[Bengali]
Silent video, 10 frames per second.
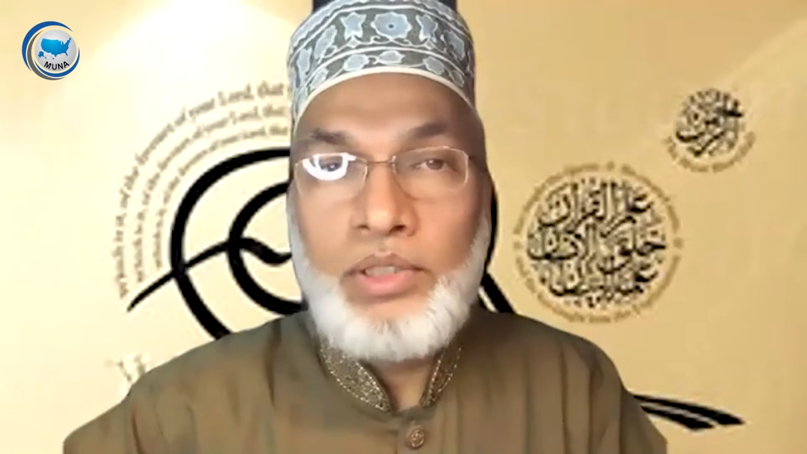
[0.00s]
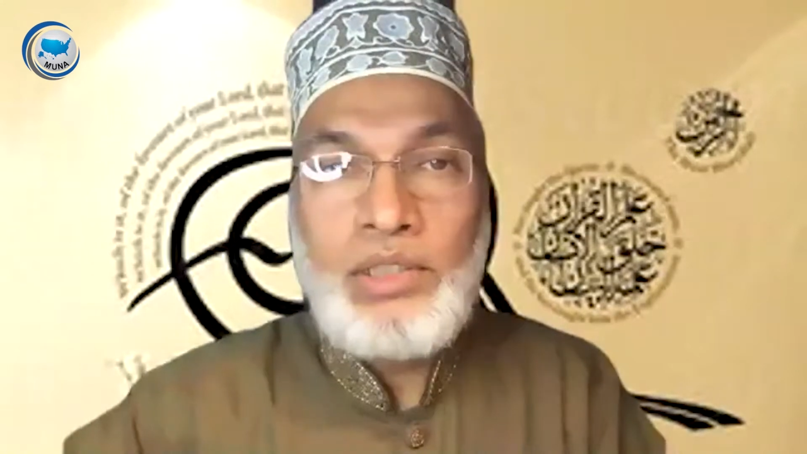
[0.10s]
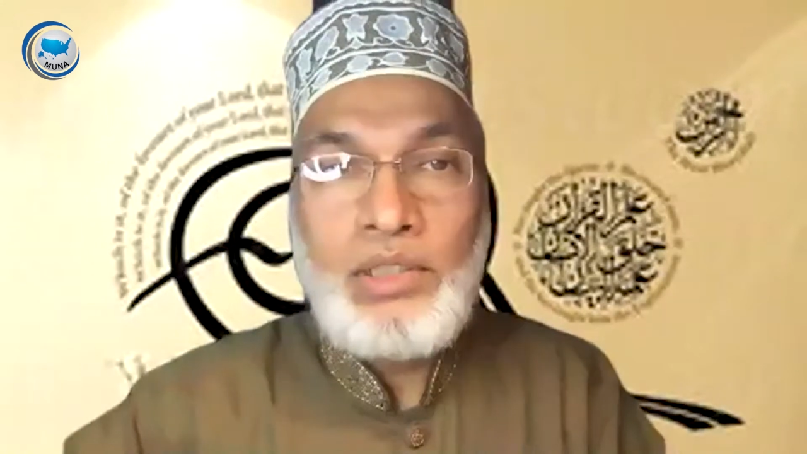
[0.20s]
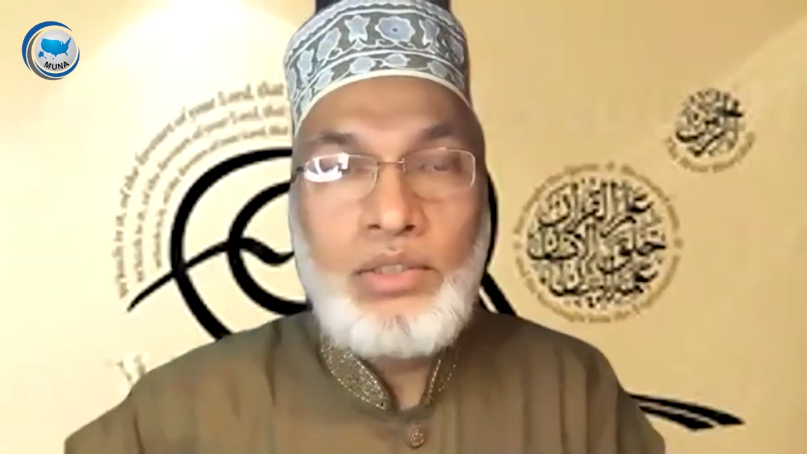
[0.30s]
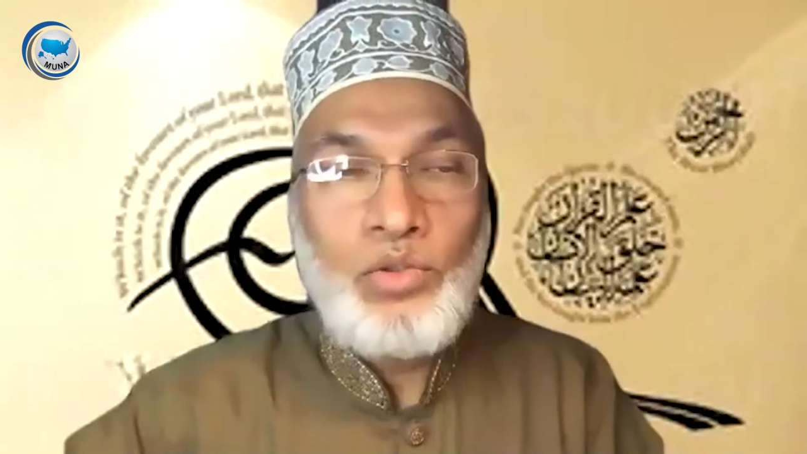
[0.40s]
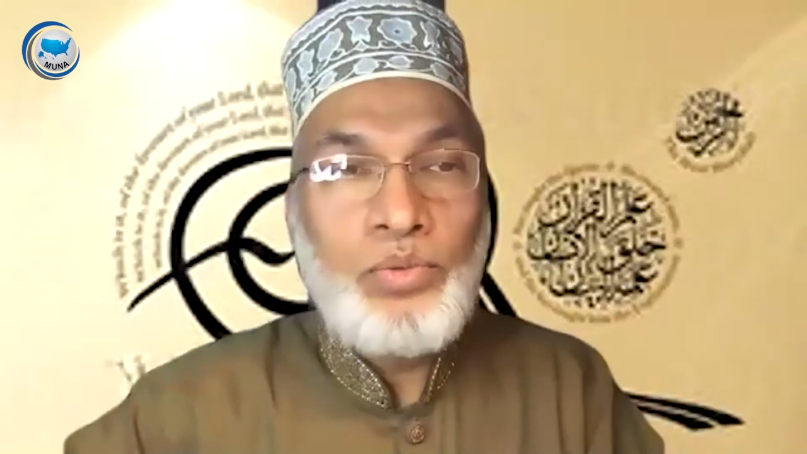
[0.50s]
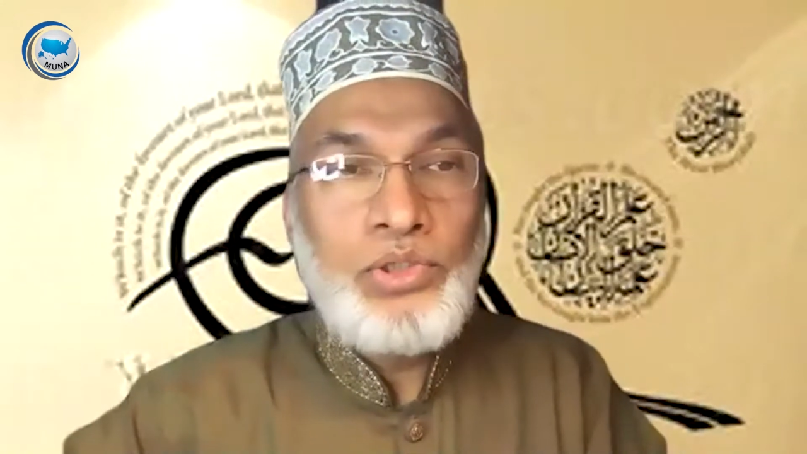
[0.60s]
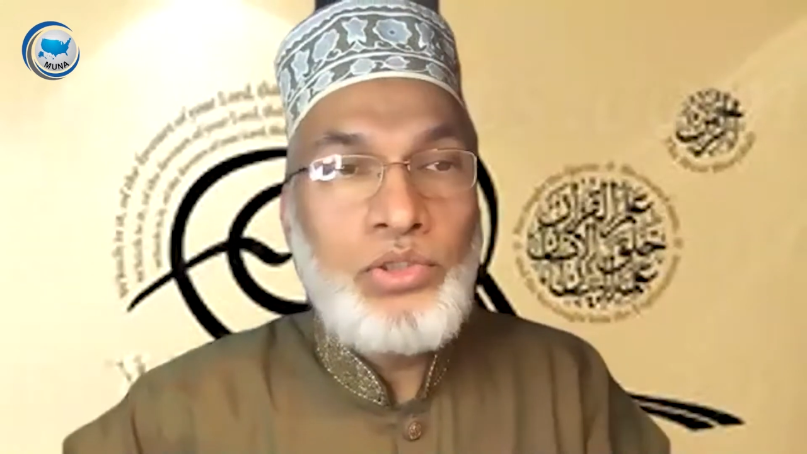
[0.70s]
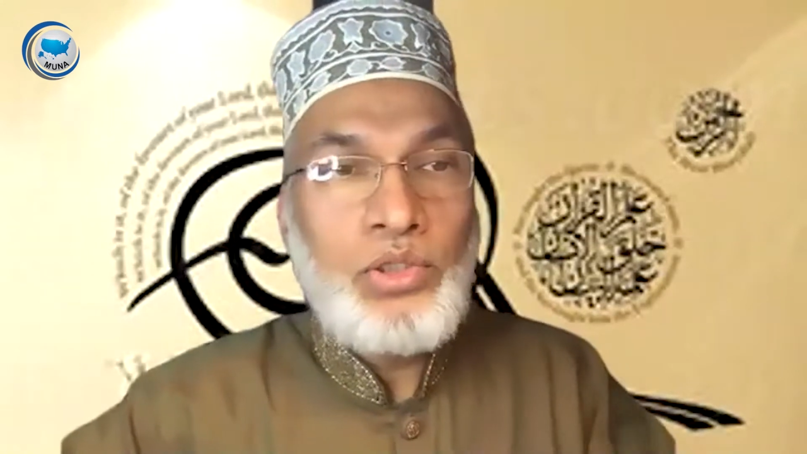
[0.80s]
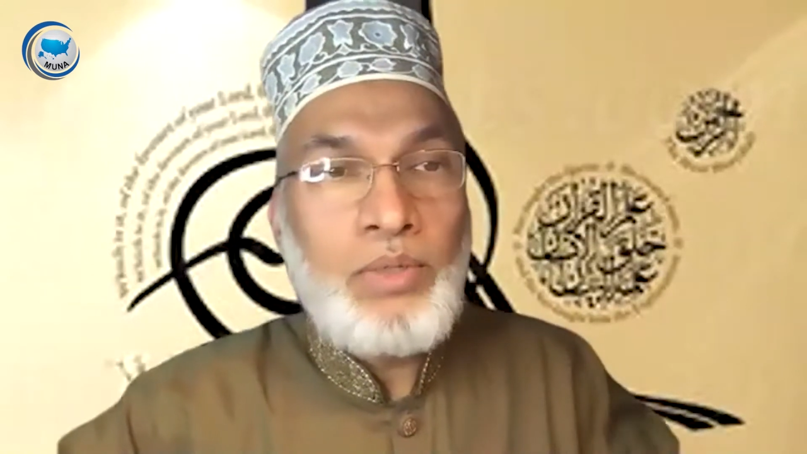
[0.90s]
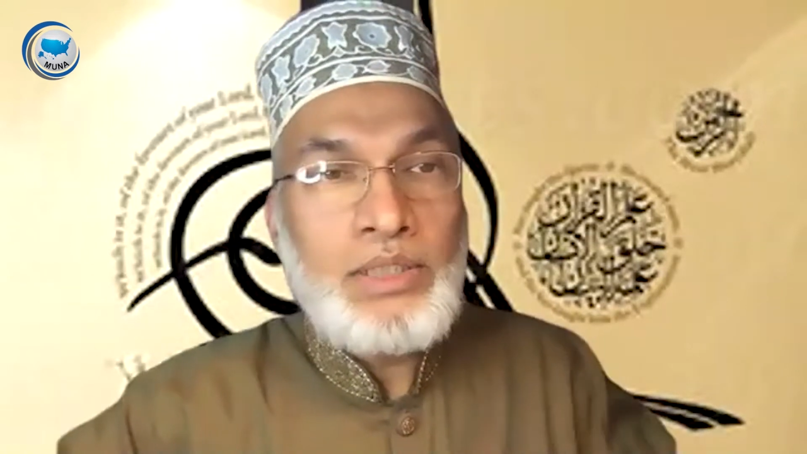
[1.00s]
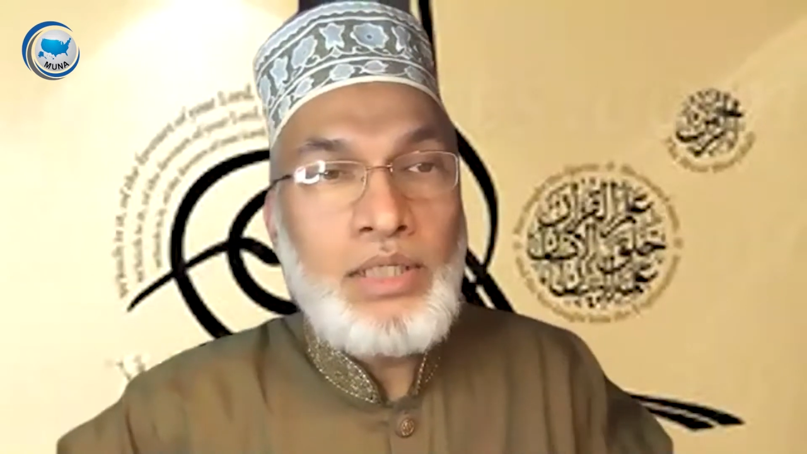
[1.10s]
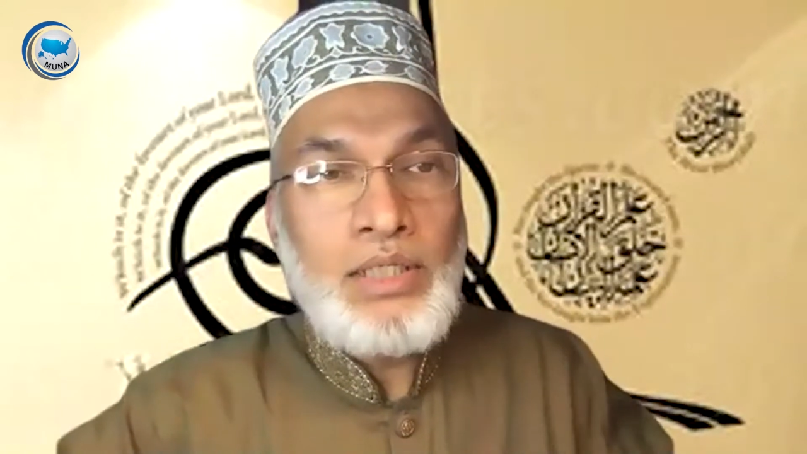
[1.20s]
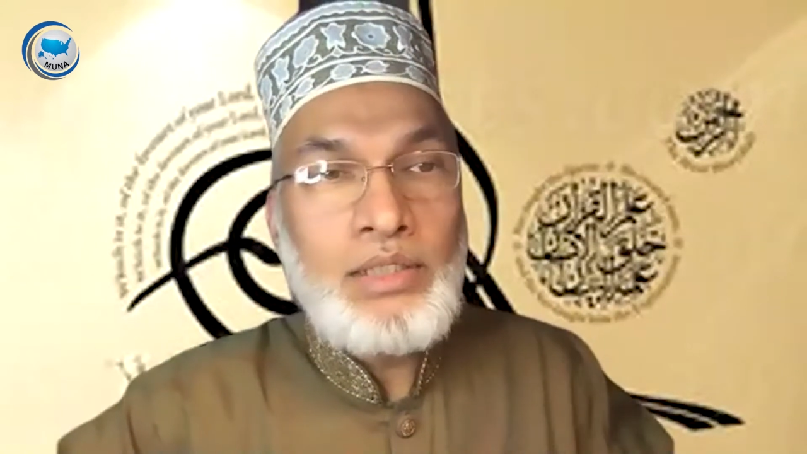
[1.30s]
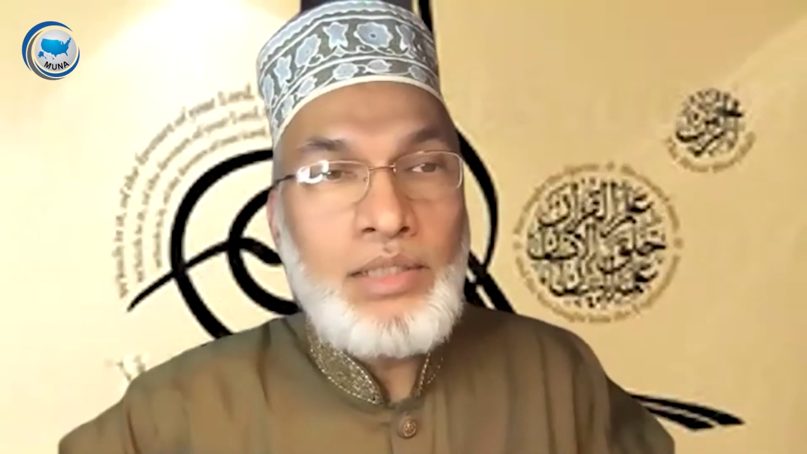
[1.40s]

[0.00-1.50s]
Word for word: কি টুপির জন্য বাসায়